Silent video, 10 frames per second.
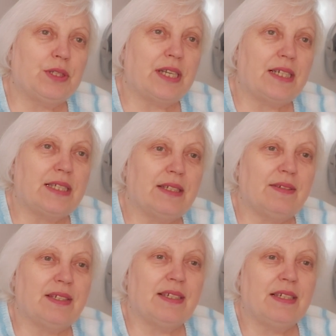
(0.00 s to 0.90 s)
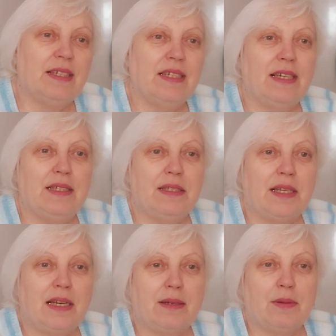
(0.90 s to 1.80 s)
страшного. Я
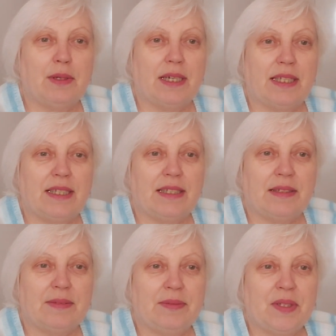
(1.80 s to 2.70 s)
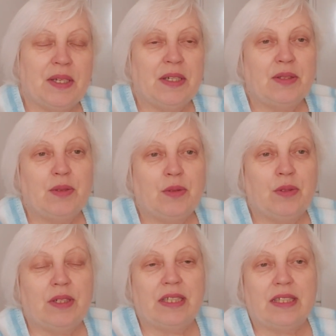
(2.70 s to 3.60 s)
недалеко ходила.
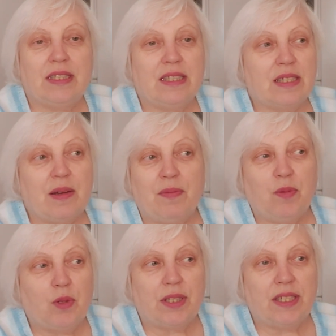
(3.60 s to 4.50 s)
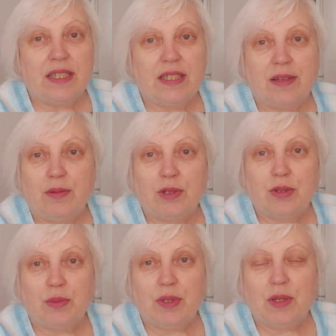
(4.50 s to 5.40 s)
Но дискомфорт не от того,
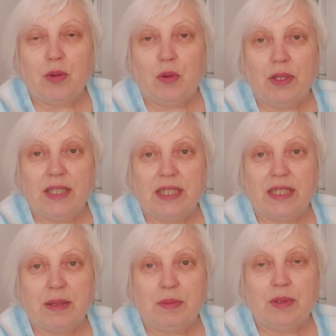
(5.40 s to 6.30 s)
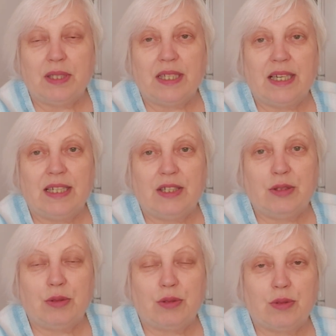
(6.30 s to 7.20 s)
что мне холодно там было или
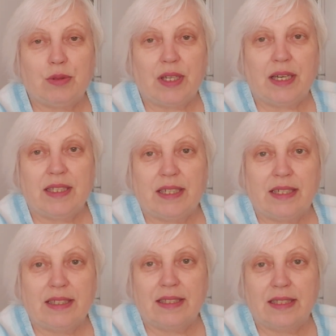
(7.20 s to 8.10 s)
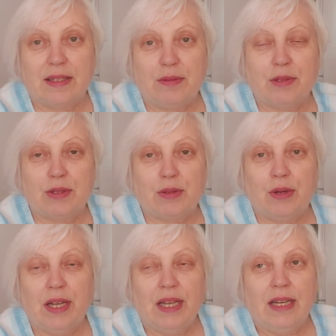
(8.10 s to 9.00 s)
еще что-то, а из-за того,
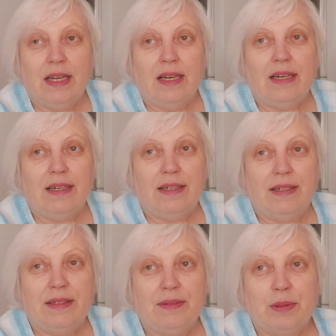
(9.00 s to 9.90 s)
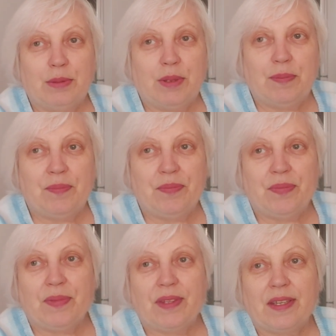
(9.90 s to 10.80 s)
что, э, в общем,
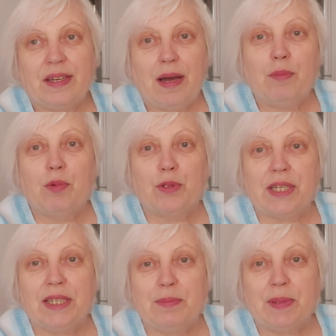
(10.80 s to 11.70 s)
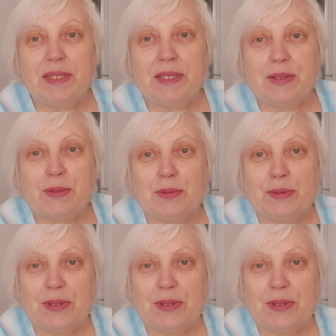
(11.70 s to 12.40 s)
обута не по сезону,